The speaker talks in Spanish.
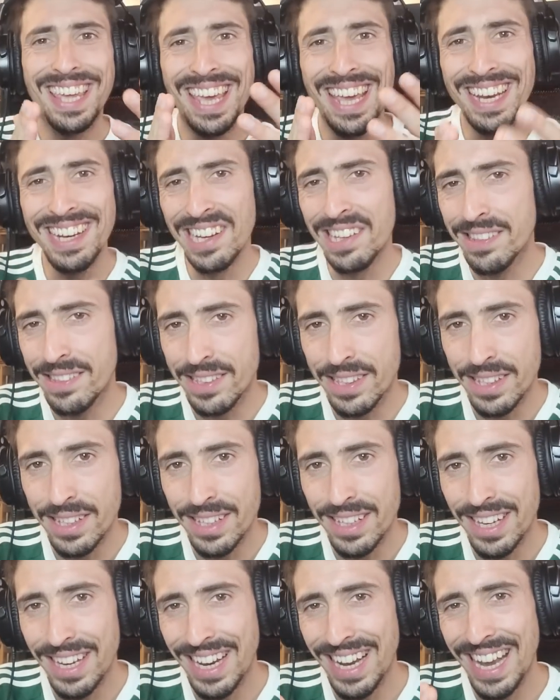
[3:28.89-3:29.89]
¿Quién
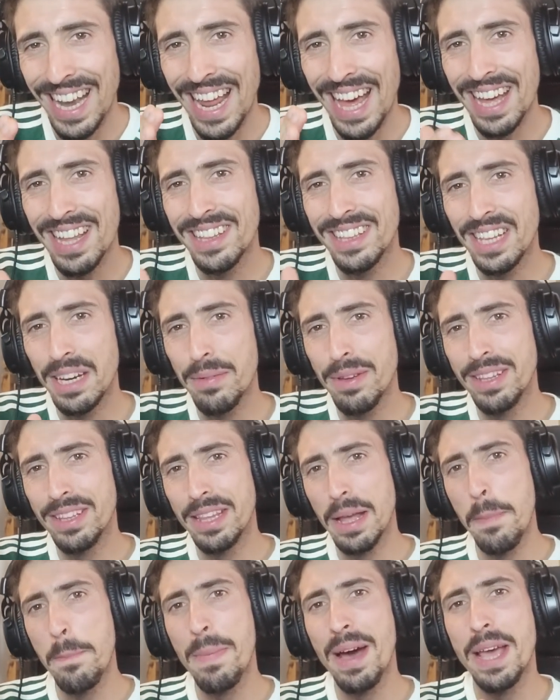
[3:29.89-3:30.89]
hace las
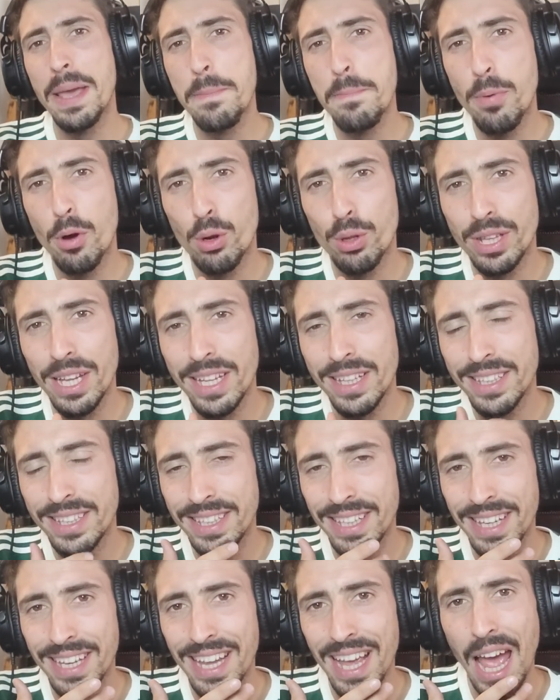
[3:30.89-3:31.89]
entrevistas más
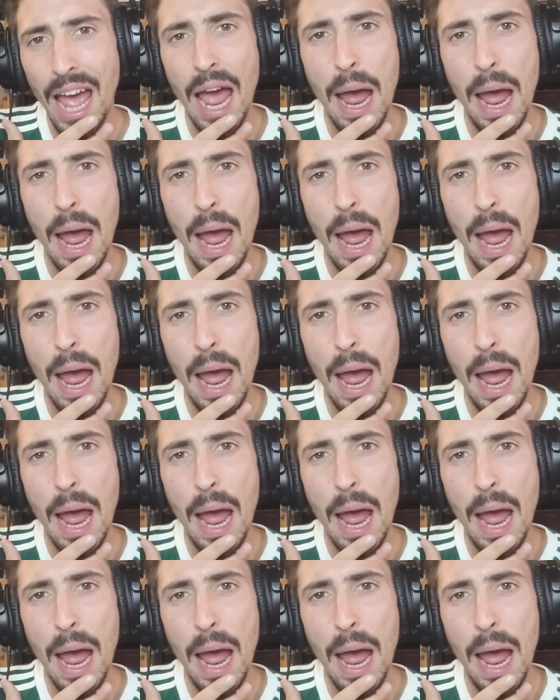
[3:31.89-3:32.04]
importantes